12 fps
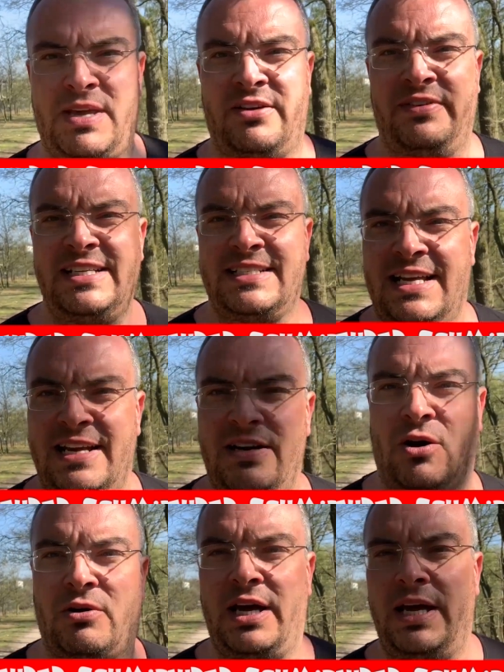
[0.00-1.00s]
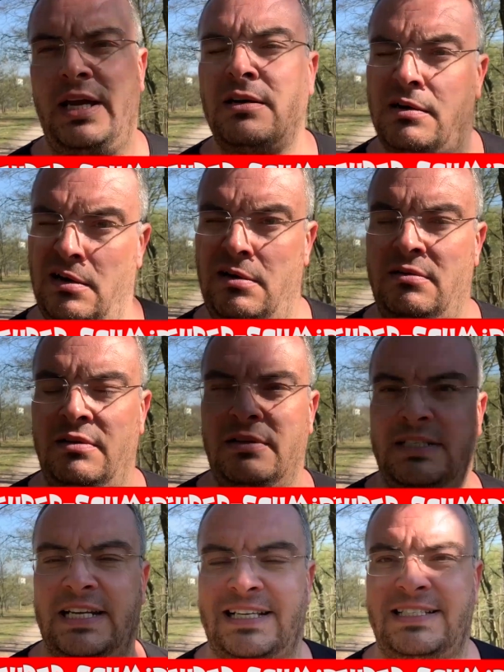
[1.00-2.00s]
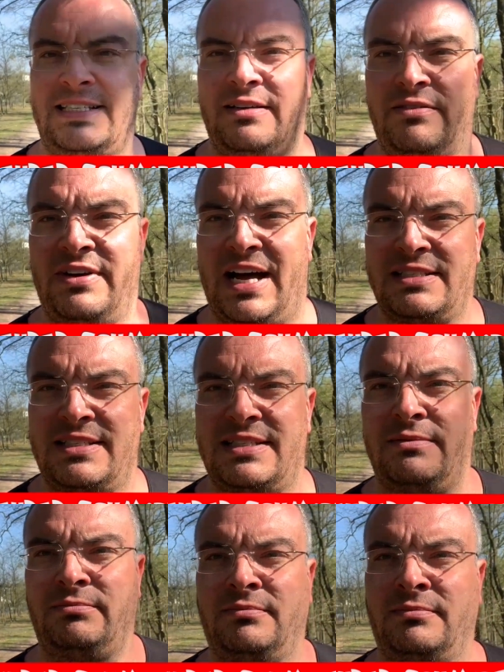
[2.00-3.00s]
mir gewesen sein. Okay, das war's.